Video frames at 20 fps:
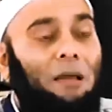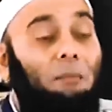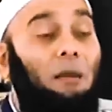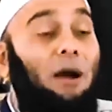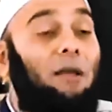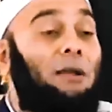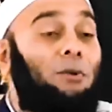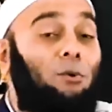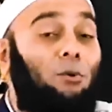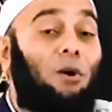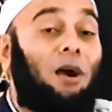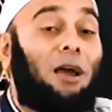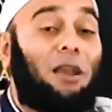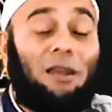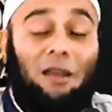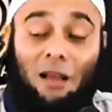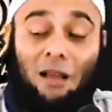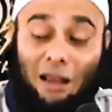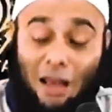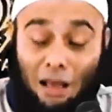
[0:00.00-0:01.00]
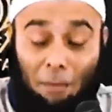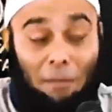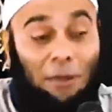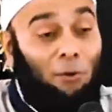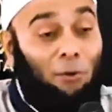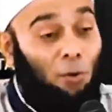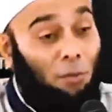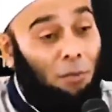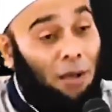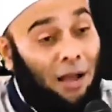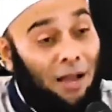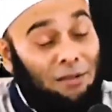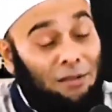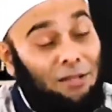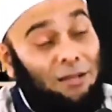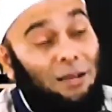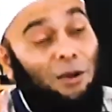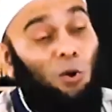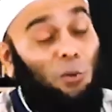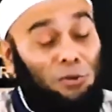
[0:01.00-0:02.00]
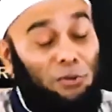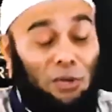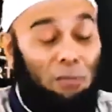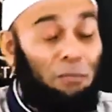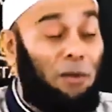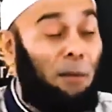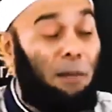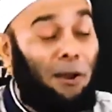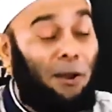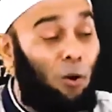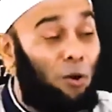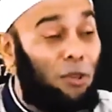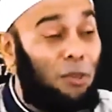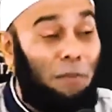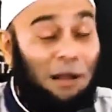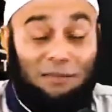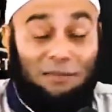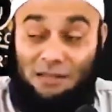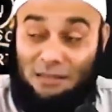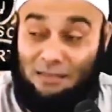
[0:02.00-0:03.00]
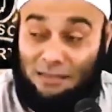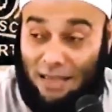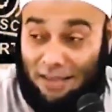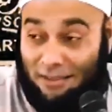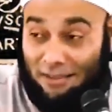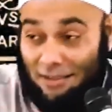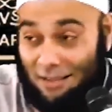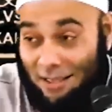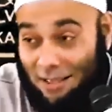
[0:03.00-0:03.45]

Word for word: badanku hari dengan apa yang ku makan sehingga aku bisa beribadah optimal selesai.